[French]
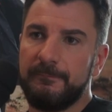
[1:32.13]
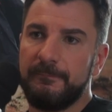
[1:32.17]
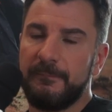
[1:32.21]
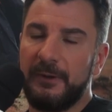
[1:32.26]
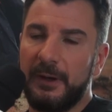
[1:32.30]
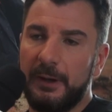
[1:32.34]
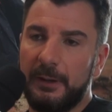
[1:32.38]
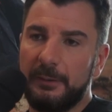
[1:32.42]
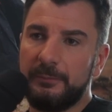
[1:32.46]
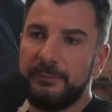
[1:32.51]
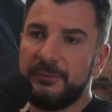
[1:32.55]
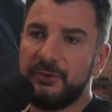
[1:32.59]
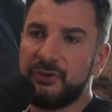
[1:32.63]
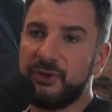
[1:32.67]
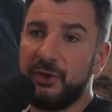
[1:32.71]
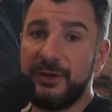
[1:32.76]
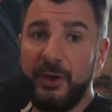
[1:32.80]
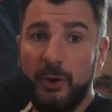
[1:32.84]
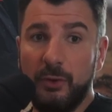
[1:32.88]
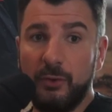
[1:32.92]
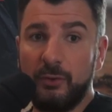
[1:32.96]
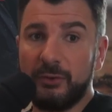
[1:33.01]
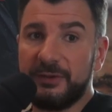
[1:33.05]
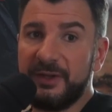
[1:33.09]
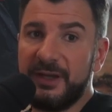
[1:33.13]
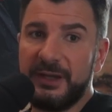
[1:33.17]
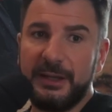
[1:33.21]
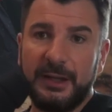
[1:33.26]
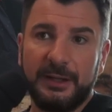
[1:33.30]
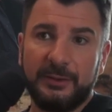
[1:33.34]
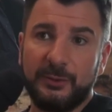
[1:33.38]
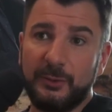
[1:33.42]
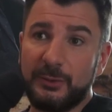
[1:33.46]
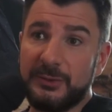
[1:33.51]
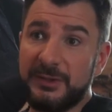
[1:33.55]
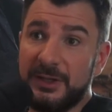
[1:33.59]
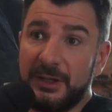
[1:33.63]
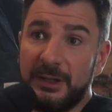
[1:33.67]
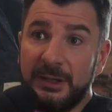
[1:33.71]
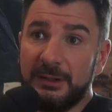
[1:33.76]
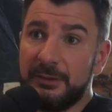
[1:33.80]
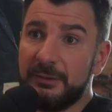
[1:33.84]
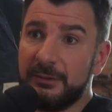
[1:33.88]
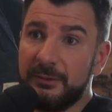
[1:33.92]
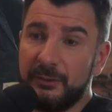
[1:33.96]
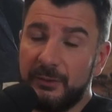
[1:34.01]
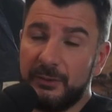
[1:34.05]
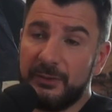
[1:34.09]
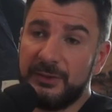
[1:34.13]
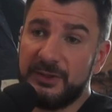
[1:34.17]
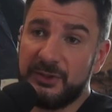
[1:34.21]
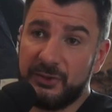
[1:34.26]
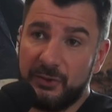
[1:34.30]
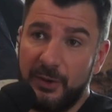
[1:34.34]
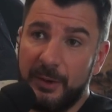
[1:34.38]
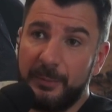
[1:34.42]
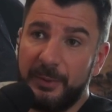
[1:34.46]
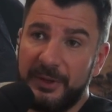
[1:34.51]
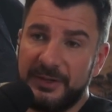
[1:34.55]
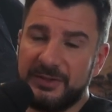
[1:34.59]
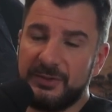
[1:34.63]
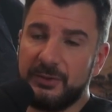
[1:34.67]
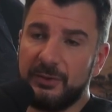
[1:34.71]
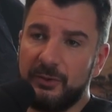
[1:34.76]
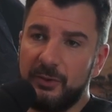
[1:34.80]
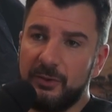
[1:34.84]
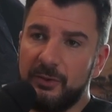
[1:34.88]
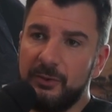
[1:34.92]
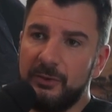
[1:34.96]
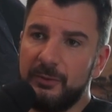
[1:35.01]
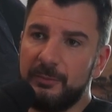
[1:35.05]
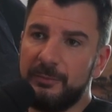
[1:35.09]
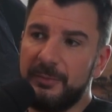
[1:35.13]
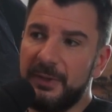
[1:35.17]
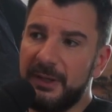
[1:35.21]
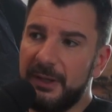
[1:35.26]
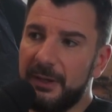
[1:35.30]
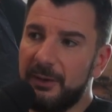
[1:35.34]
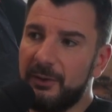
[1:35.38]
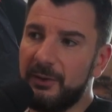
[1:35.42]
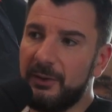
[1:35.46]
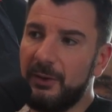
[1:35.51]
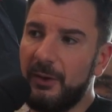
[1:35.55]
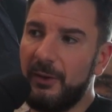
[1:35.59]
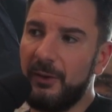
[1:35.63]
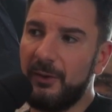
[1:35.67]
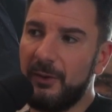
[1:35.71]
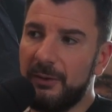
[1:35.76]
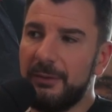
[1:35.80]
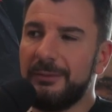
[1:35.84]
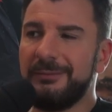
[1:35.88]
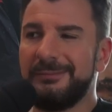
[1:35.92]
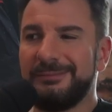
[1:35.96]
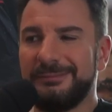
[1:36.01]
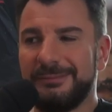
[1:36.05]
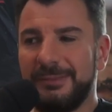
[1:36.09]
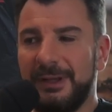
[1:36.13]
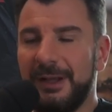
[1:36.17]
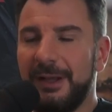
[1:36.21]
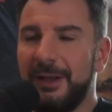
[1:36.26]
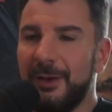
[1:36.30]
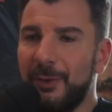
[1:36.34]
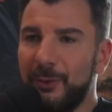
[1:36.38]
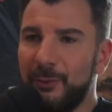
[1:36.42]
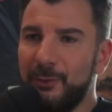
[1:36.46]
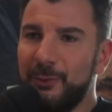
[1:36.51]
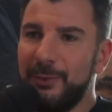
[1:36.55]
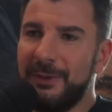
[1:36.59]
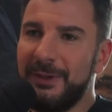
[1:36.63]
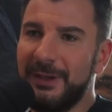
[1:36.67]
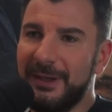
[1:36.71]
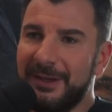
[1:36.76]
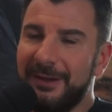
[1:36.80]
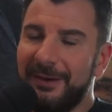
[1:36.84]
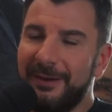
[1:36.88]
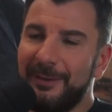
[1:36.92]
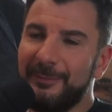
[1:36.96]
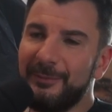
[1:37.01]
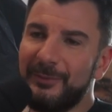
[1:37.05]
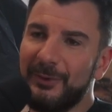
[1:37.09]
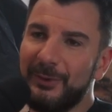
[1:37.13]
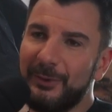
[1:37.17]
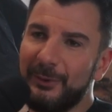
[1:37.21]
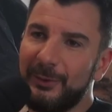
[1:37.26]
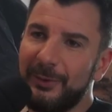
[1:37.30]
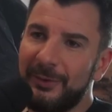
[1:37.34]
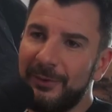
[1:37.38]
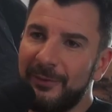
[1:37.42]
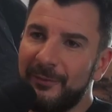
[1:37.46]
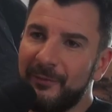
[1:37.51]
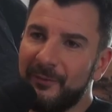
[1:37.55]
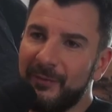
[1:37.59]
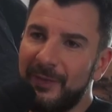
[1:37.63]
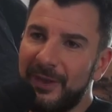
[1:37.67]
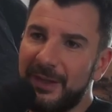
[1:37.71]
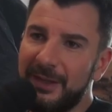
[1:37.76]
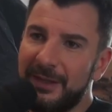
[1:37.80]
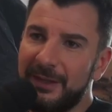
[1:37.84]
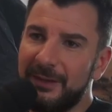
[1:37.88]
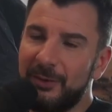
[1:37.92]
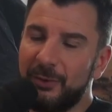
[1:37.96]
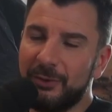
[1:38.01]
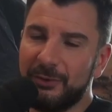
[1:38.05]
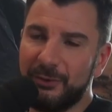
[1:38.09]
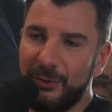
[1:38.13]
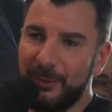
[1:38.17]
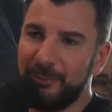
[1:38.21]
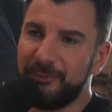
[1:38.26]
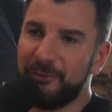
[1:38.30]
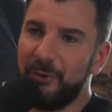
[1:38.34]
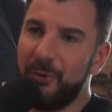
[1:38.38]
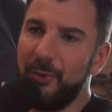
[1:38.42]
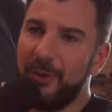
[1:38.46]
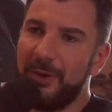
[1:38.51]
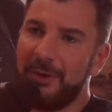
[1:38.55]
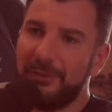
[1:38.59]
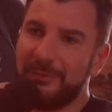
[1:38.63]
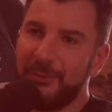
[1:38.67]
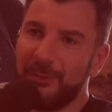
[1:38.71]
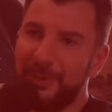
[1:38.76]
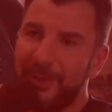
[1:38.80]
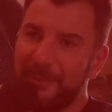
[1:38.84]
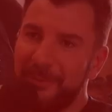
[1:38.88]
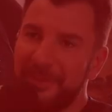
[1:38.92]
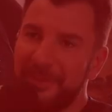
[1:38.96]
Voilà. J'en ai rencontré quelques-uns, des gens impressionnants, mais lui, il est quand même dans le, il est dans le top 3, haut